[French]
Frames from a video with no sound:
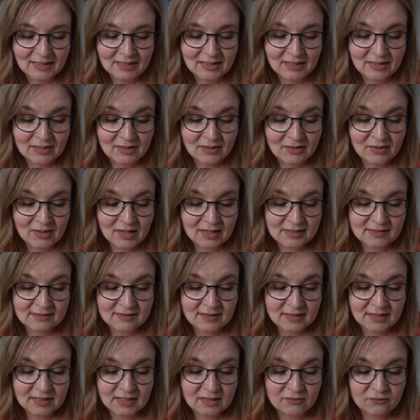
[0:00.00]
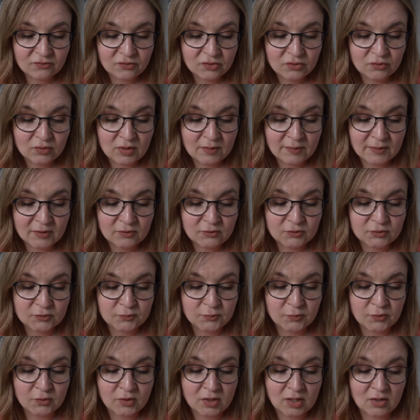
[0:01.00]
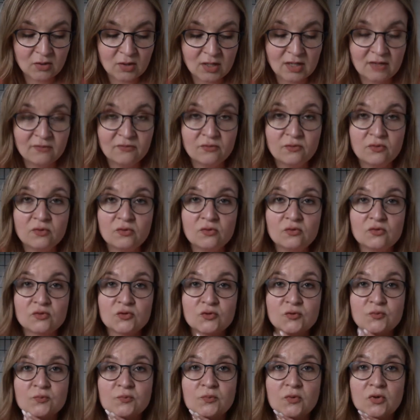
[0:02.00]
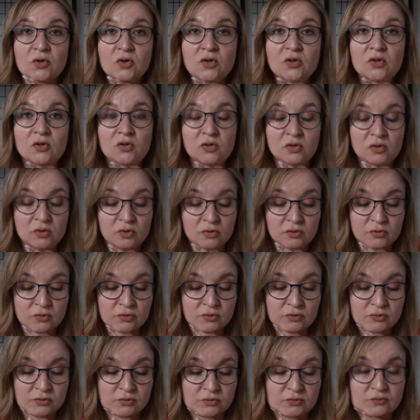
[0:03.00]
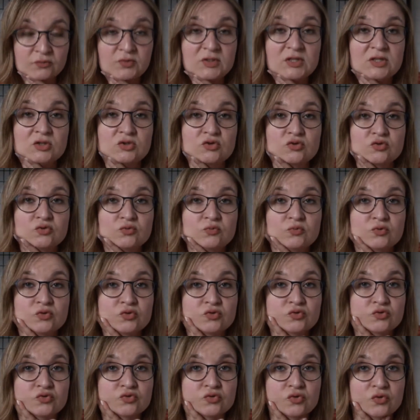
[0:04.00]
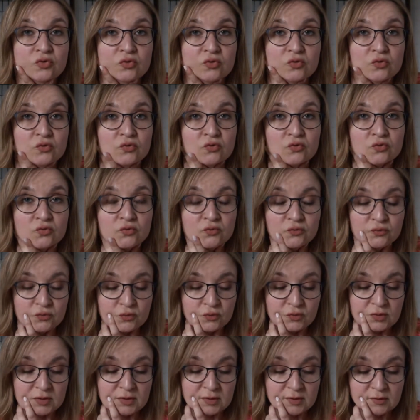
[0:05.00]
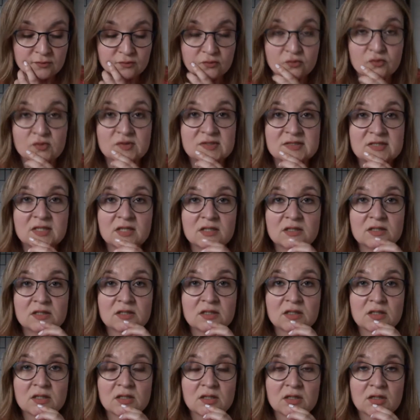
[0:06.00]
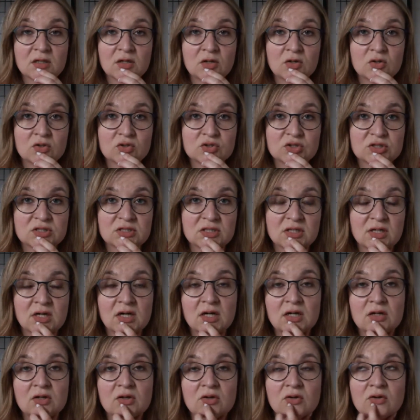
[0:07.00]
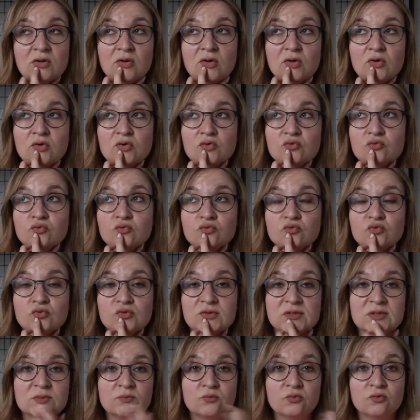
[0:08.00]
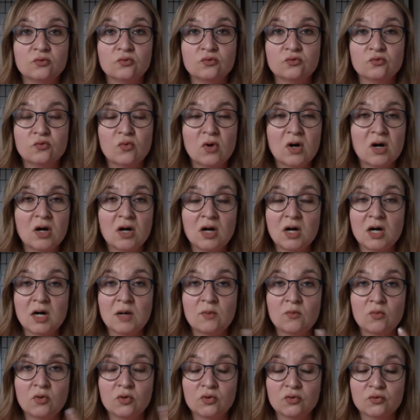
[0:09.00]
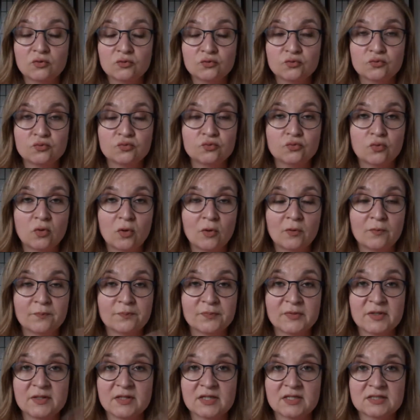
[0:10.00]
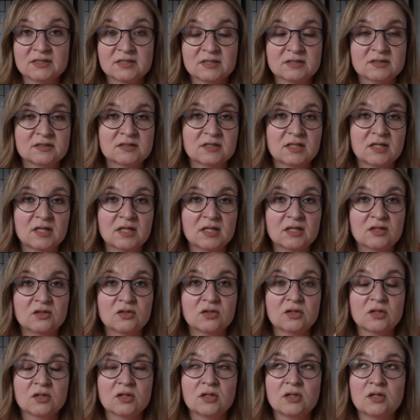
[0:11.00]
un snack avant et ou après le sport Alors, avant le sport, oui, je mange souvent des fruits secs en général, donc type noix, amandes ou des raisins secs.